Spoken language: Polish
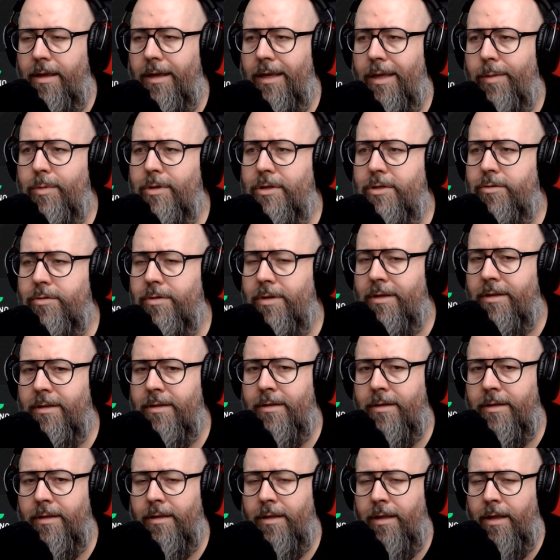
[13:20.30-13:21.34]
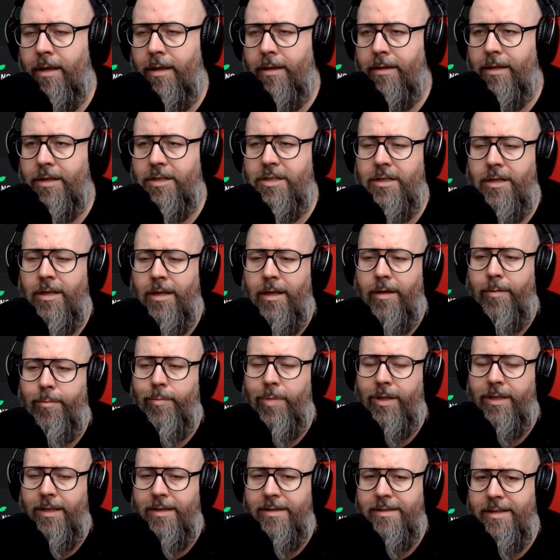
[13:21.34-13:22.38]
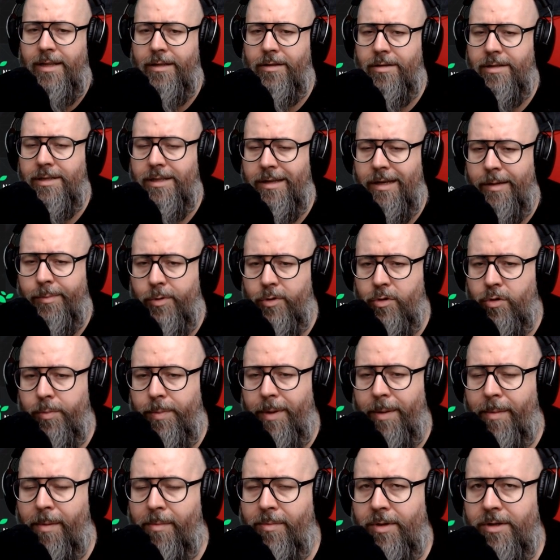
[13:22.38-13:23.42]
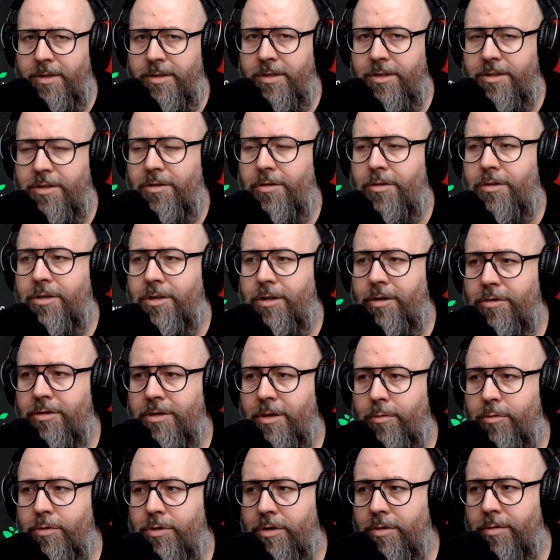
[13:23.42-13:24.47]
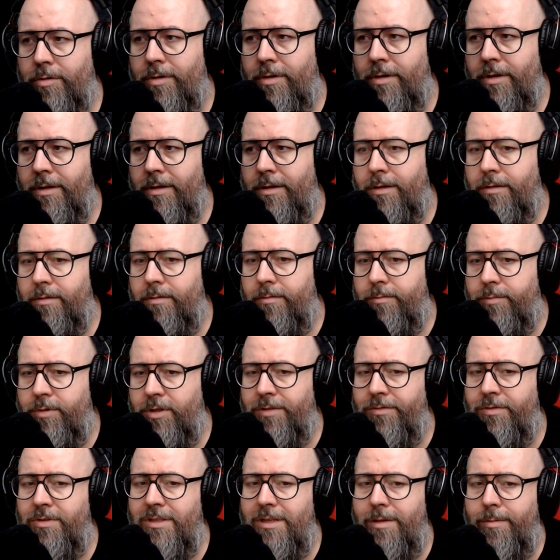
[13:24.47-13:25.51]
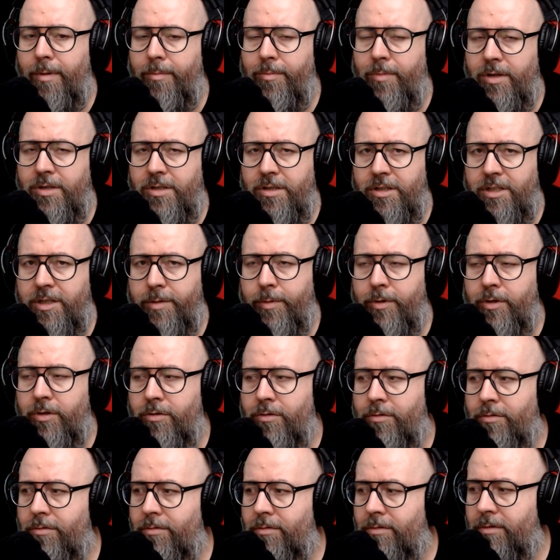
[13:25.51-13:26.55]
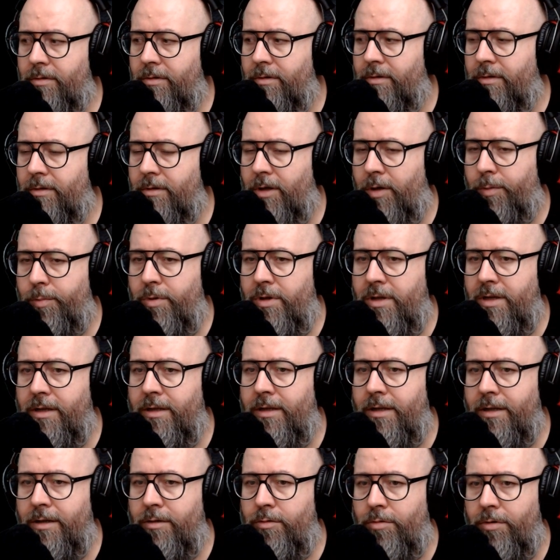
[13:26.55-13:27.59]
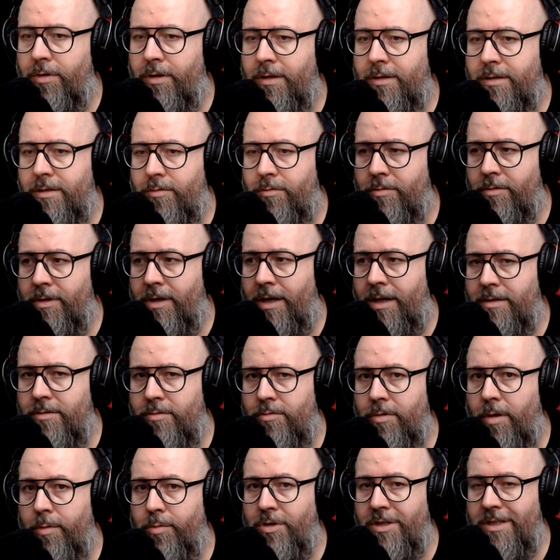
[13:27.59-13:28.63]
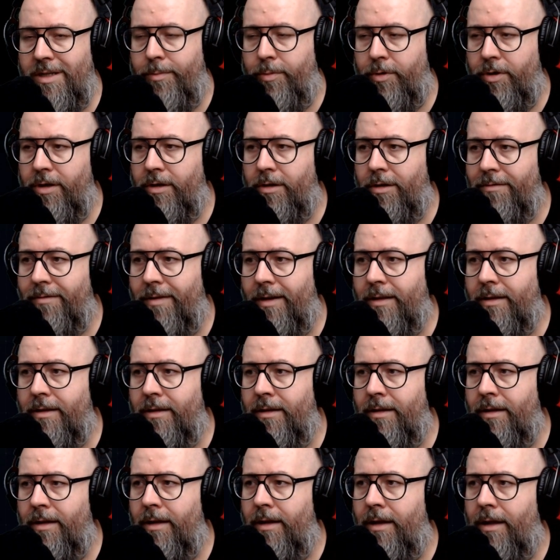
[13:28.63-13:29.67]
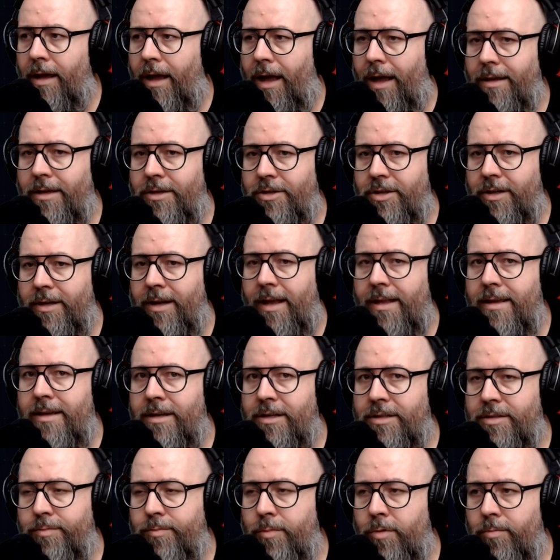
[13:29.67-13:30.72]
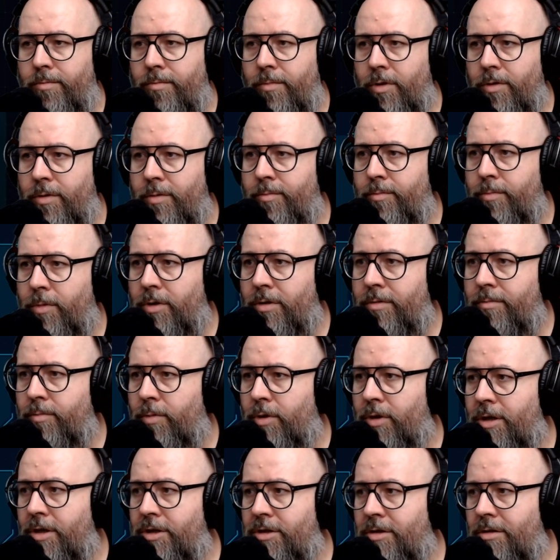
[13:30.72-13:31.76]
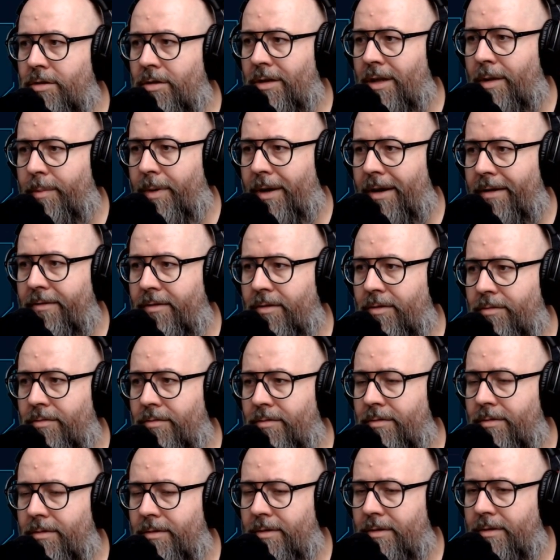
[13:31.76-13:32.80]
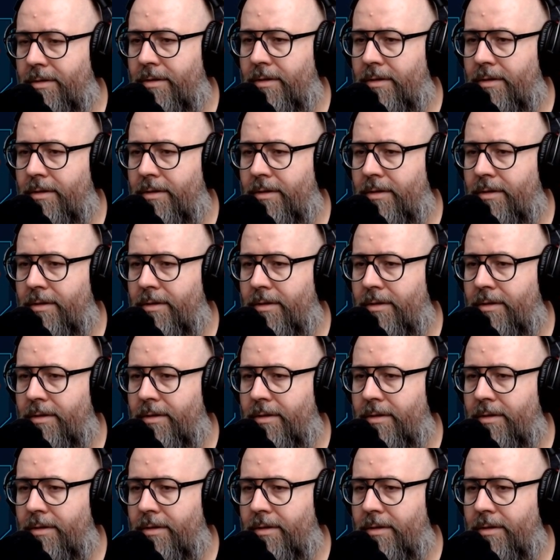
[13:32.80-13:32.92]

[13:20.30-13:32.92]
Nie, ja kibicuję. Znaczy, Bethesda dostała po dupie, mam nadzieję, że to ich czegoś nauczyło, nie? Przede wszystkim mam nadzieję, że będą e, robili gry, które są od razu dobrze zaprojektowane, a nie czekali, aż mo mo mo moderzy to naprawią.